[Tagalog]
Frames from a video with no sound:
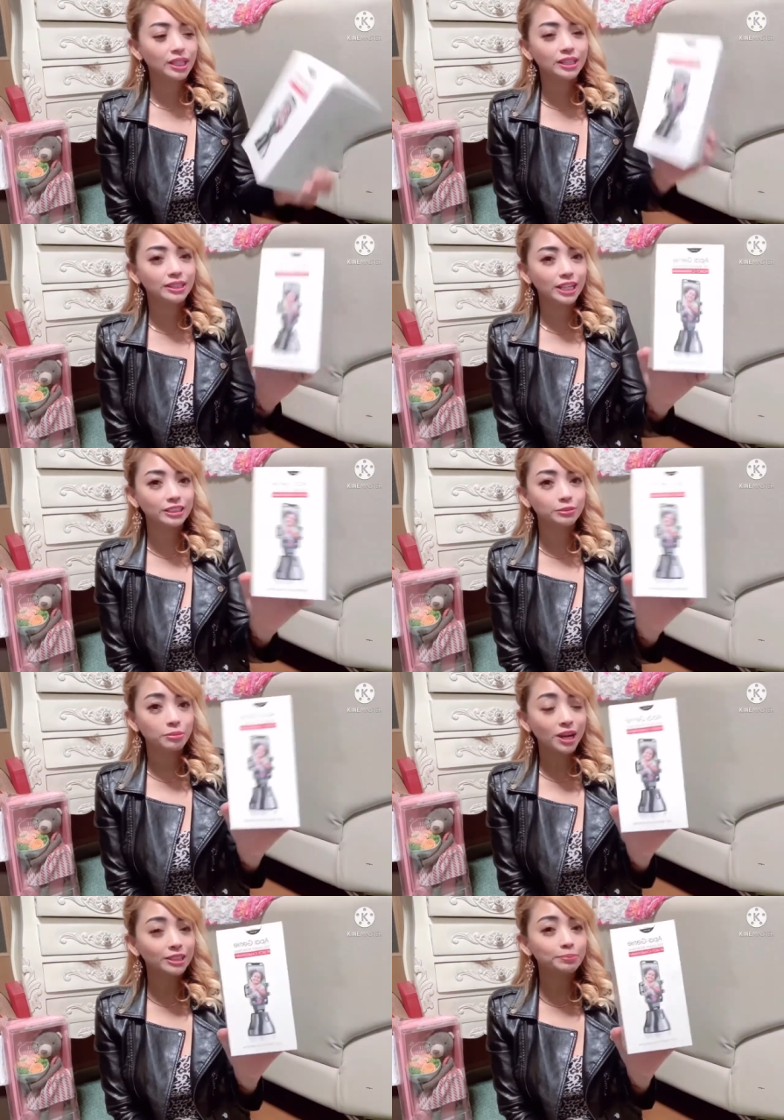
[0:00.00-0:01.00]
The
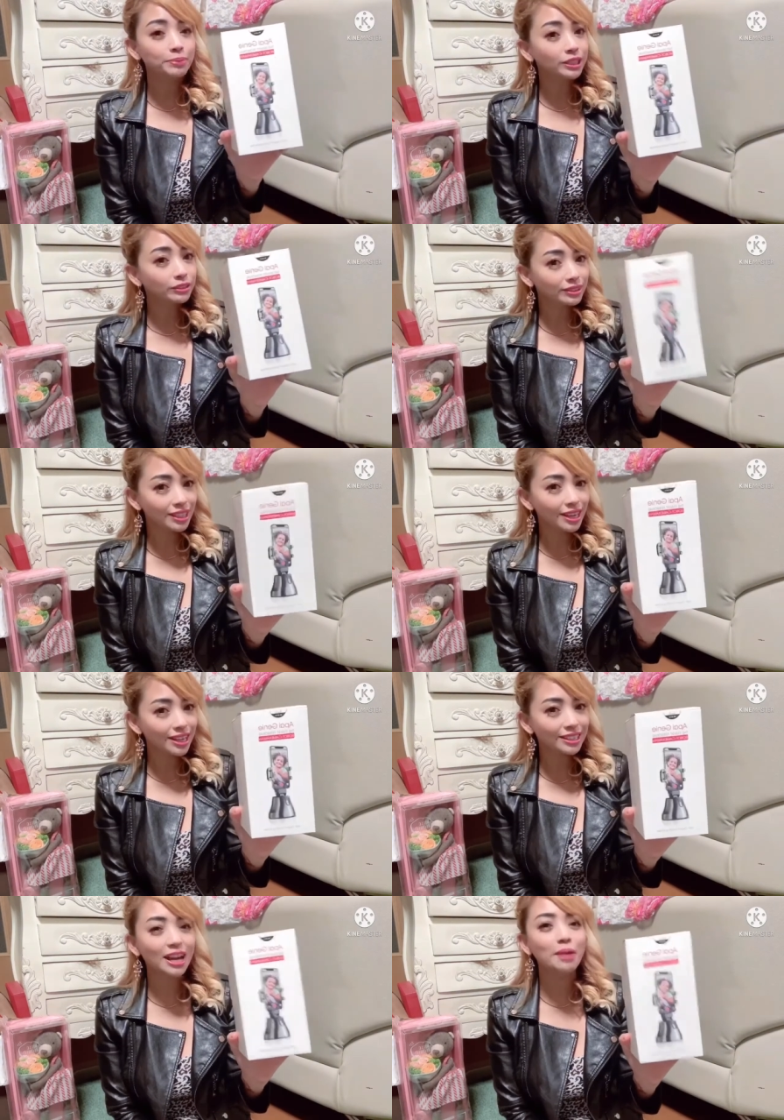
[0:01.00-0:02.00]
Smart
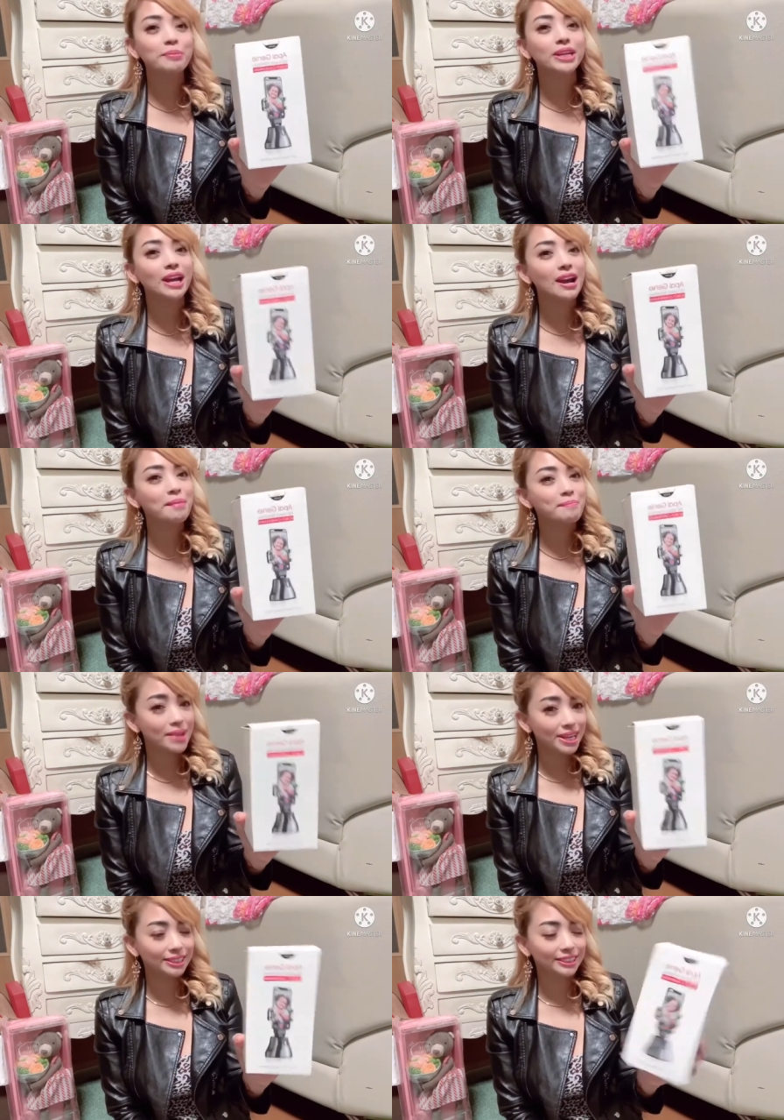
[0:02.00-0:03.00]
Personal Camera
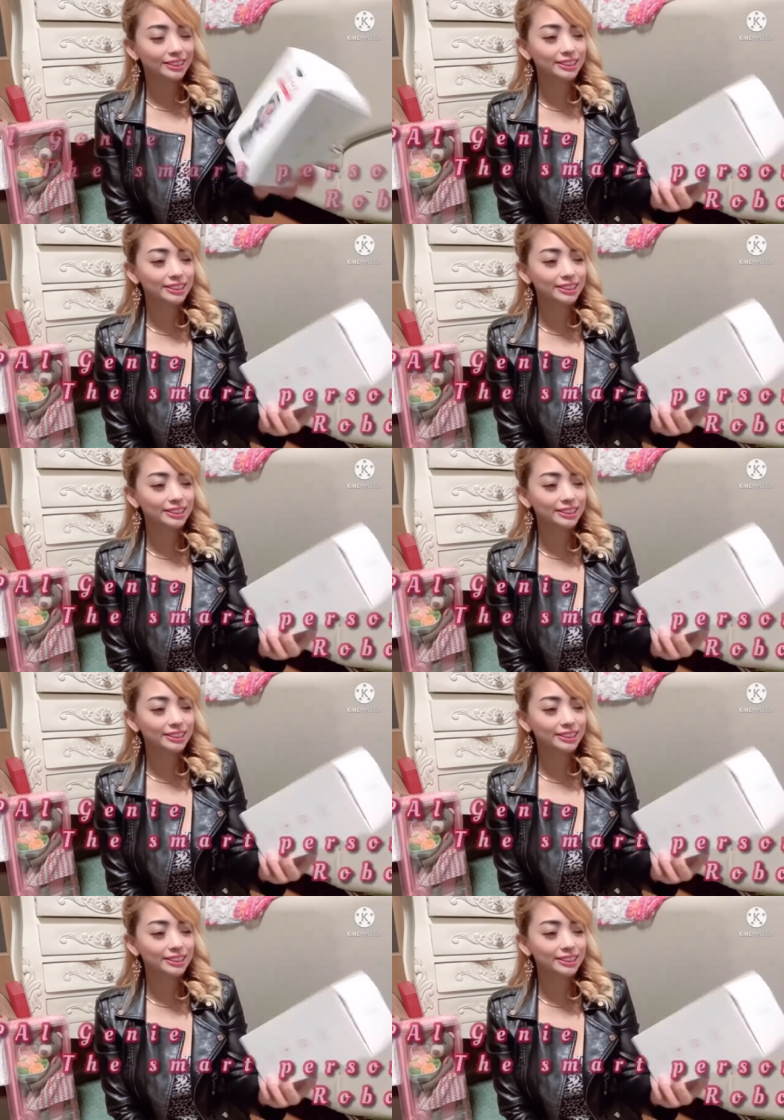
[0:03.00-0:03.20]
Man.